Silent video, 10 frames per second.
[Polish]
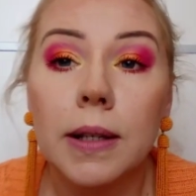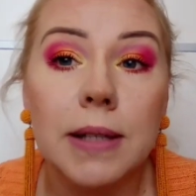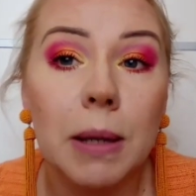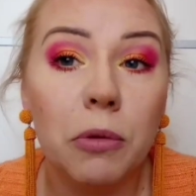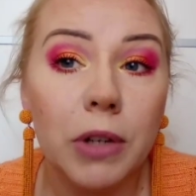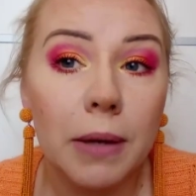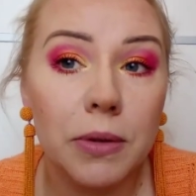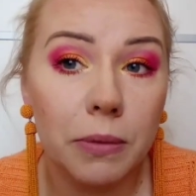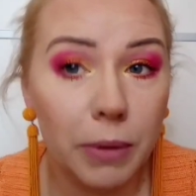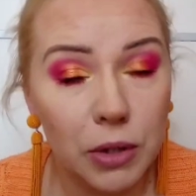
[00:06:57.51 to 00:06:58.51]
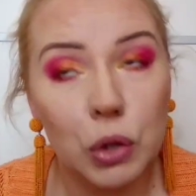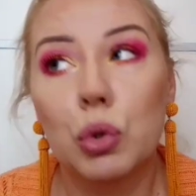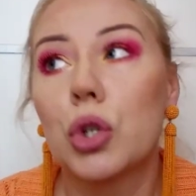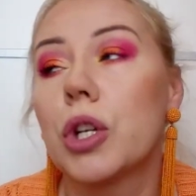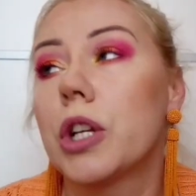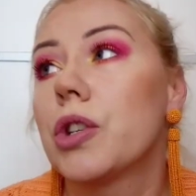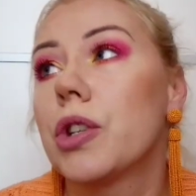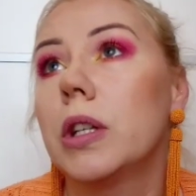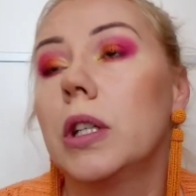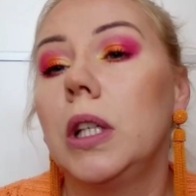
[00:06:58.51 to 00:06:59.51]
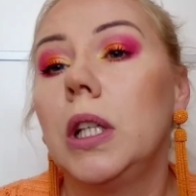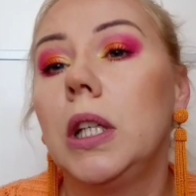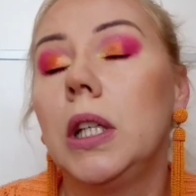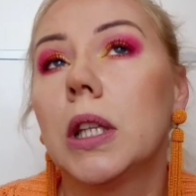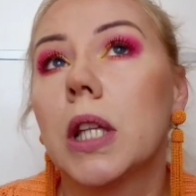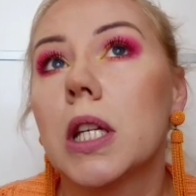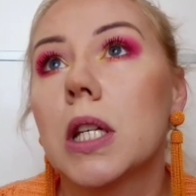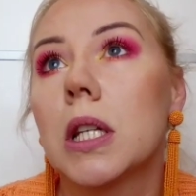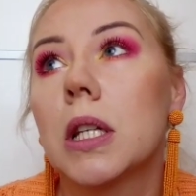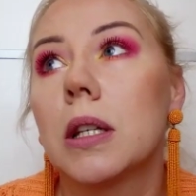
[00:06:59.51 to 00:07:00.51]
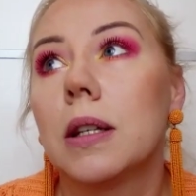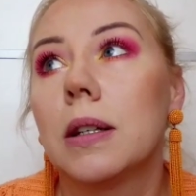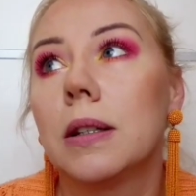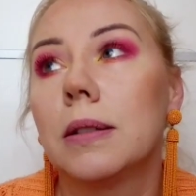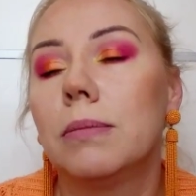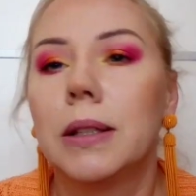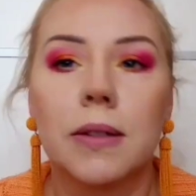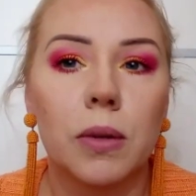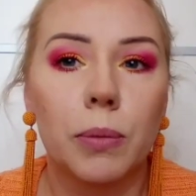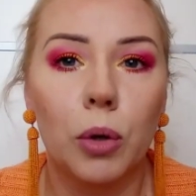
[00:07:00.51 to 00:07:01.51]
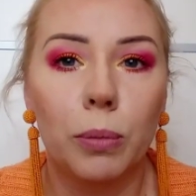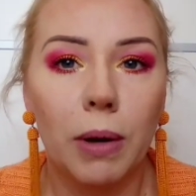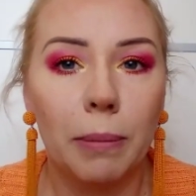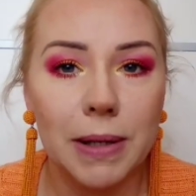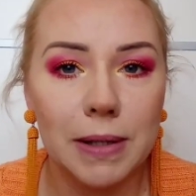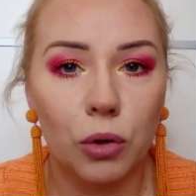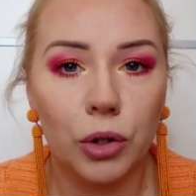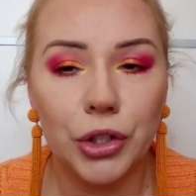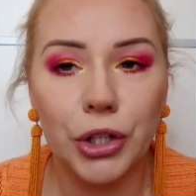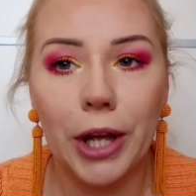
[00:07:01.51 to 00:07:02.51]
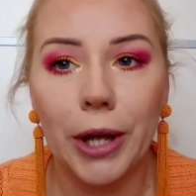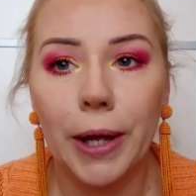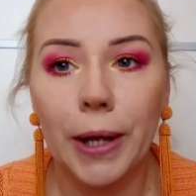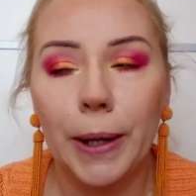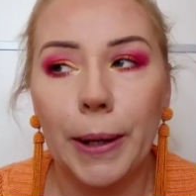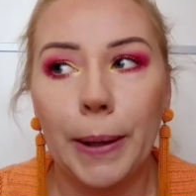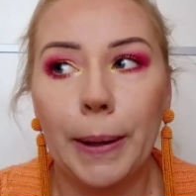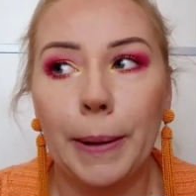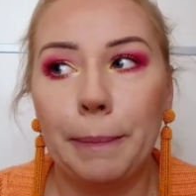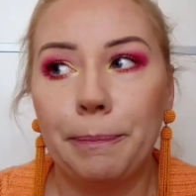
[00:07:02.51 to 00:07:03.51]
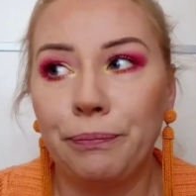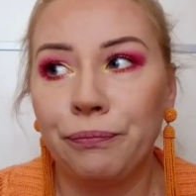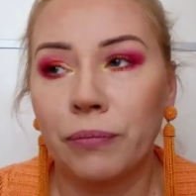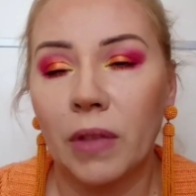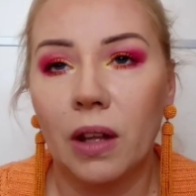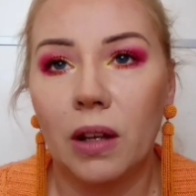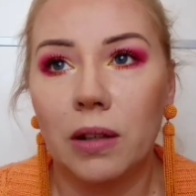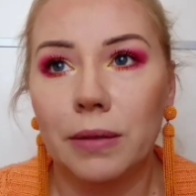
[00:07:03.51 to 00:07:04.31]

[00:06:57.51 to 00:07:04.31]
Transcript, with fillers: Zamówiłam sobie bardzo dużo rzeczy i też y, będę sobie robiła paznokcie mm,